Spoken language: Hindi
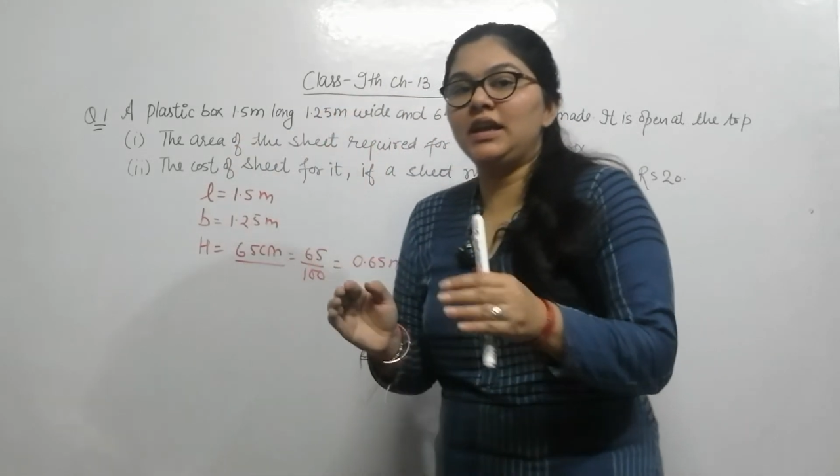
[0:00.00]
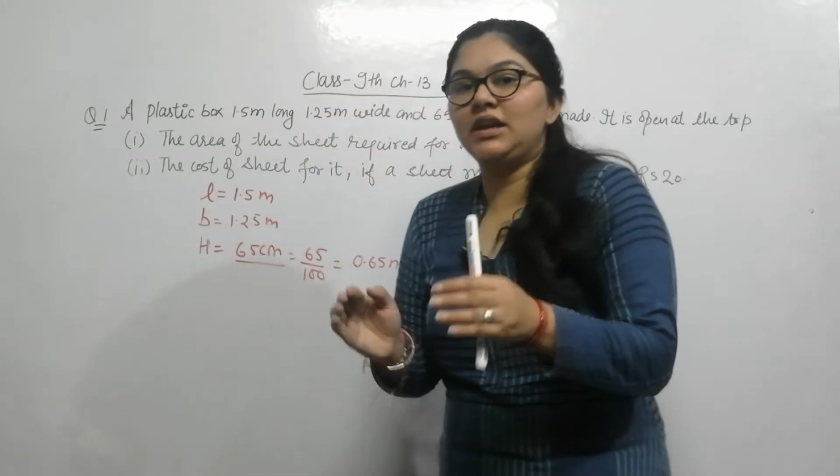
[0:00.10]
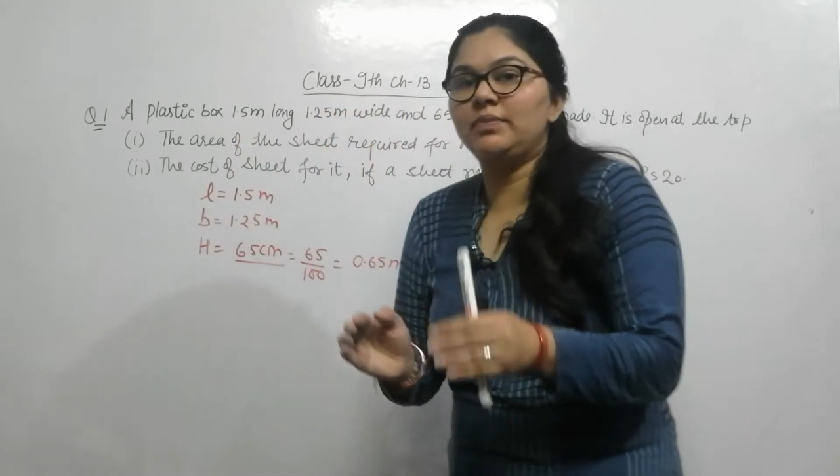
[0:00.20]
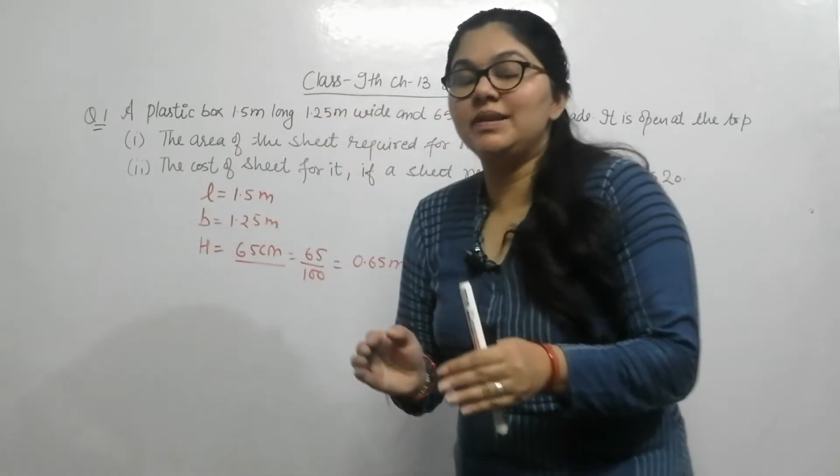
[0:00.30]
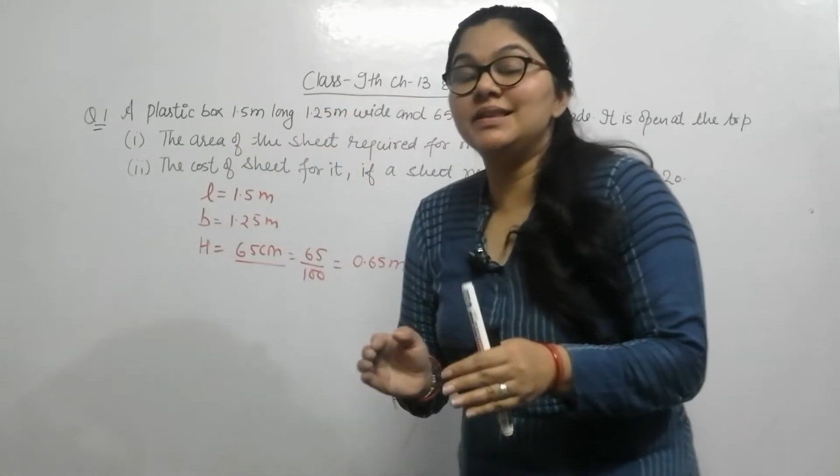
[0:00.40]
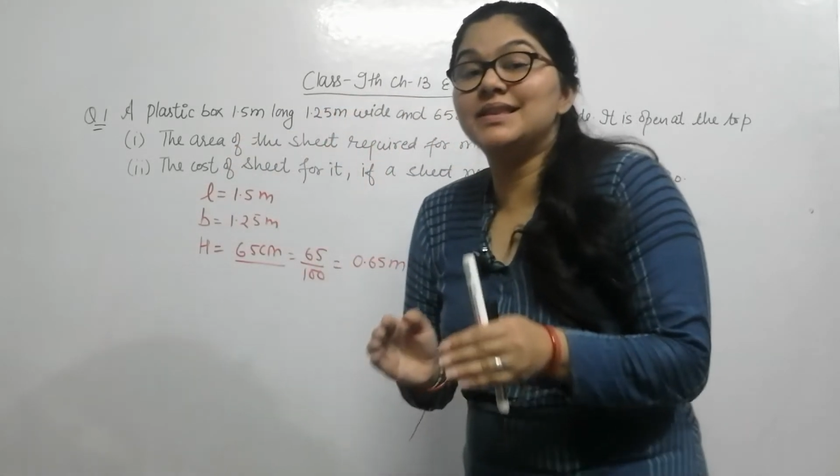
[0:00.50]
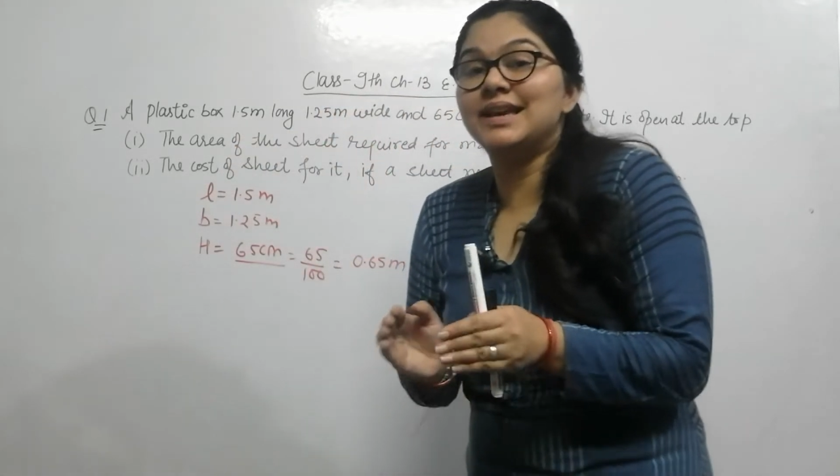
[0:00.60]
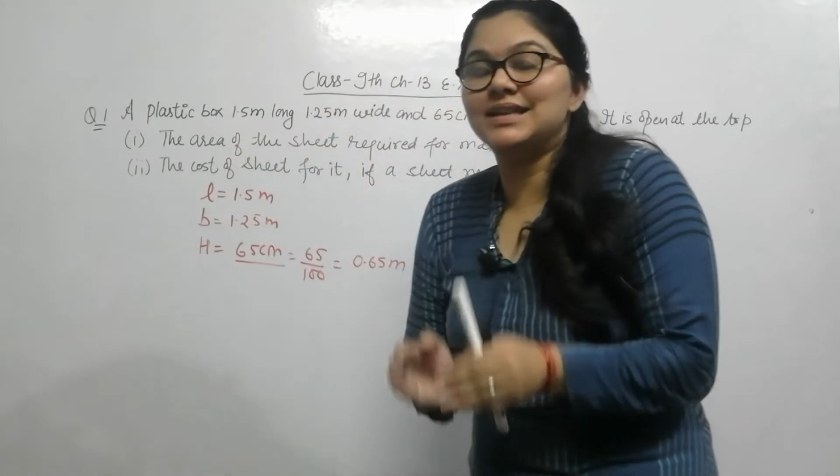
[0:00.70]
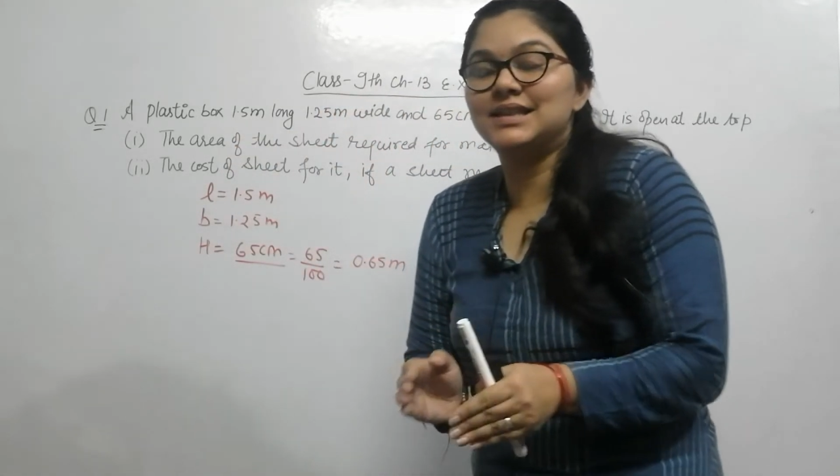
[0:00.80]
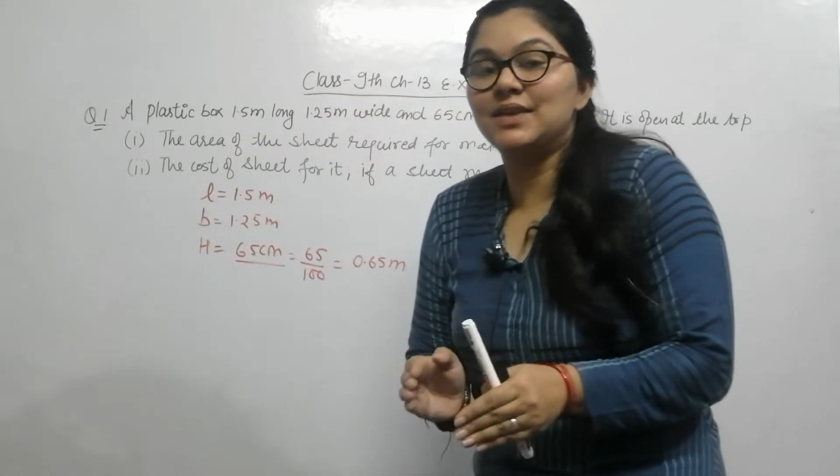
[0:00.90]
इट मींस
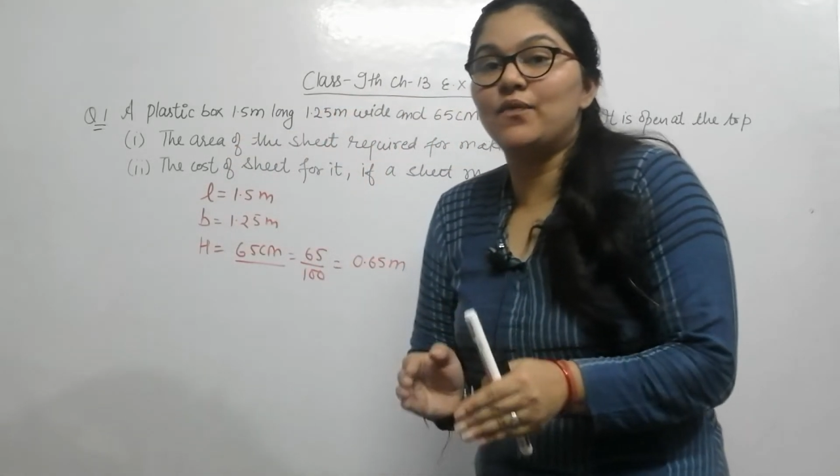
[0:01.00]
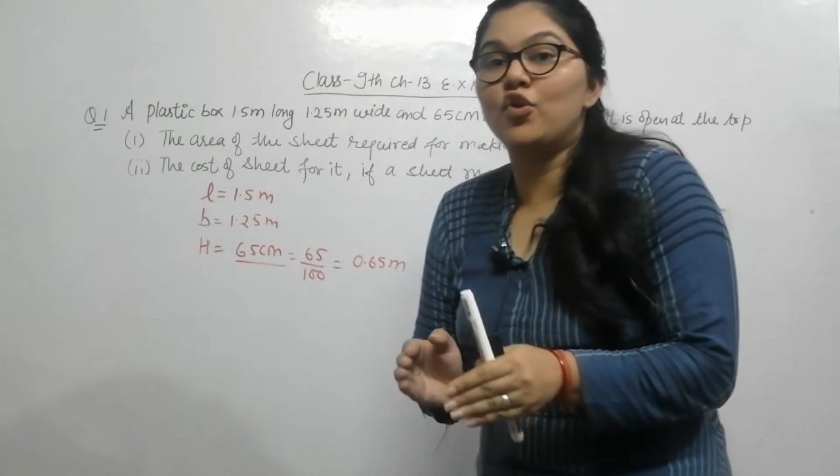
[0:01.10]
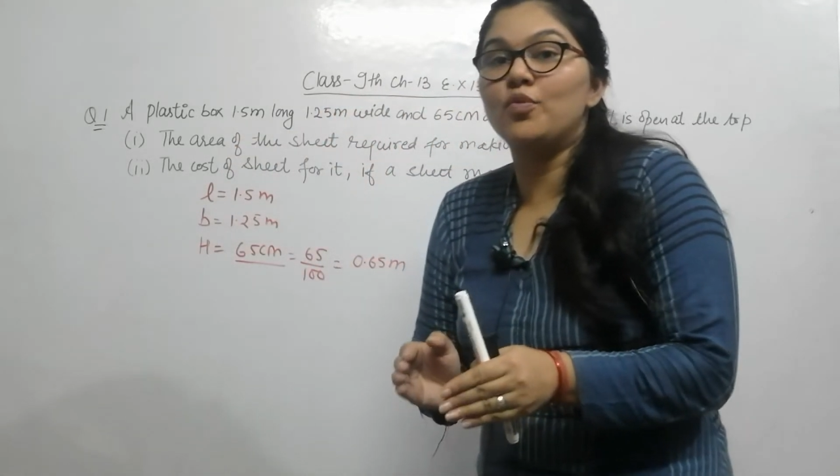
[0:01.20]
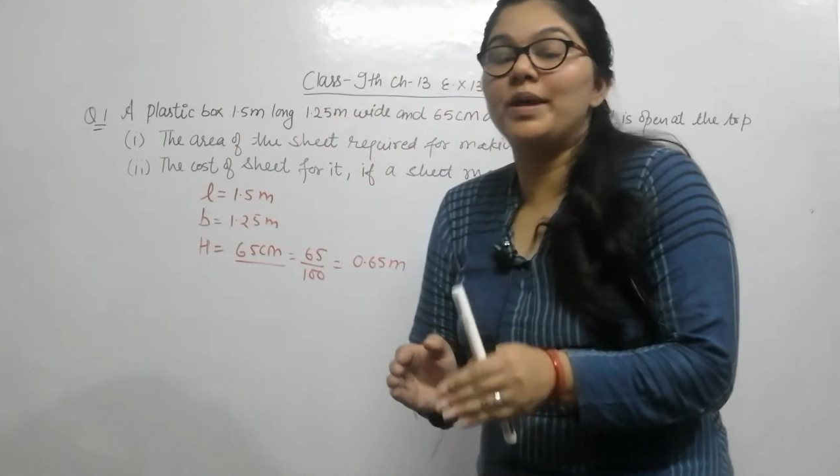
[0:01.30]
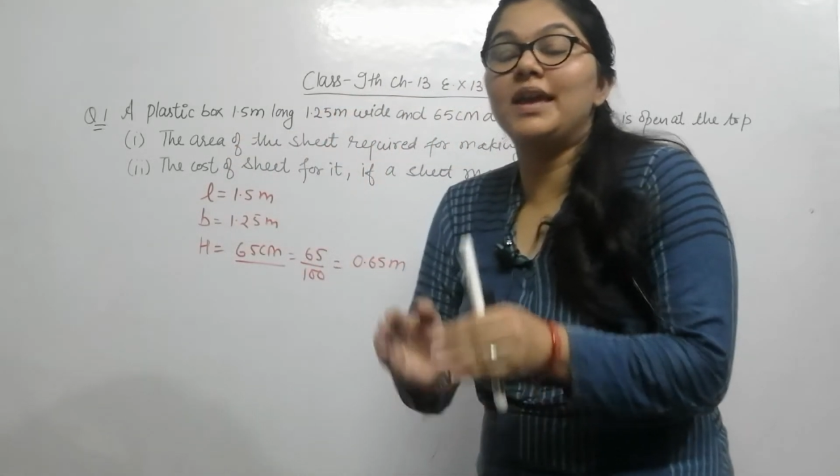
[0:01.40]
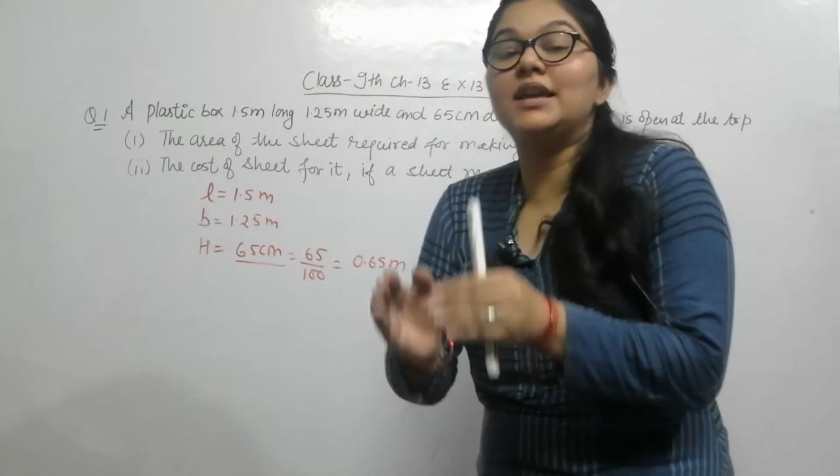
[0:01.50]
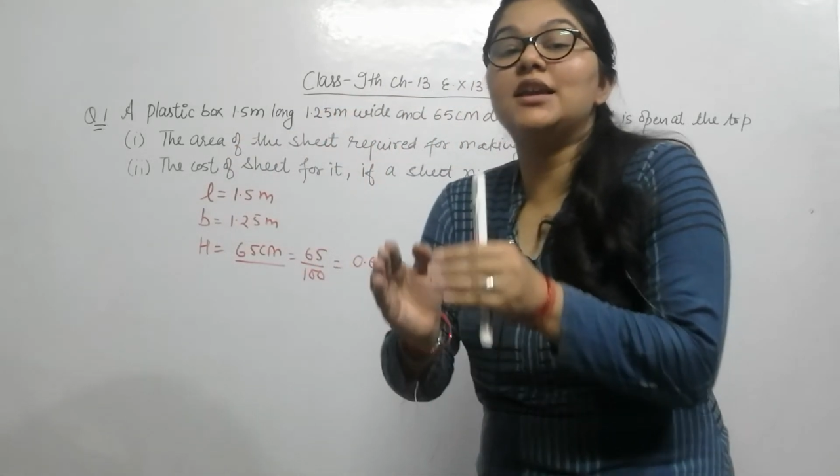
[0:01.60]
कैसी फॉर्म है